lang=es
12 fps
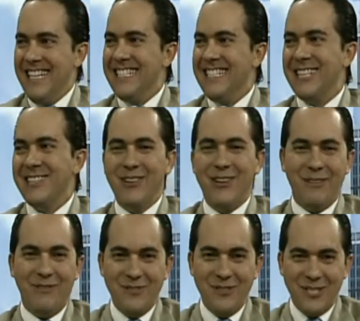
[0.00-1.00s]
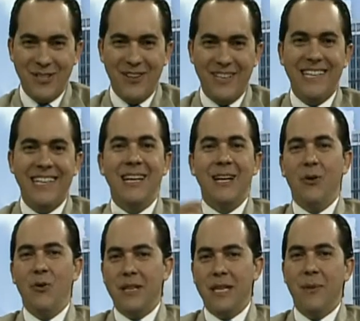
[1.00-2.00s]
Y si esto no le funciona,
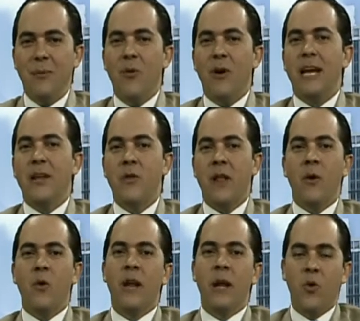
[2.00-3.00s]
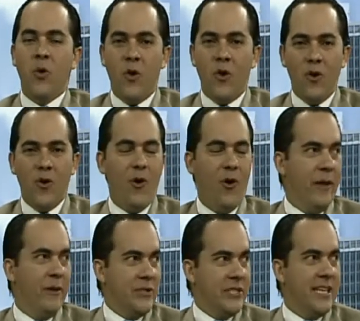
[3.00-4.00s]
usted busca ayuda de un neurólogo o
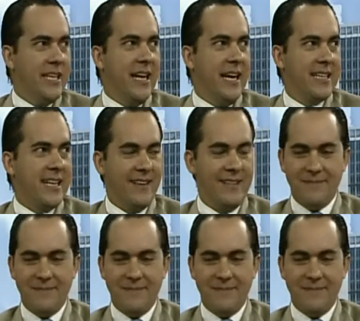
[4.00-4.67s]
de un psiquiatra.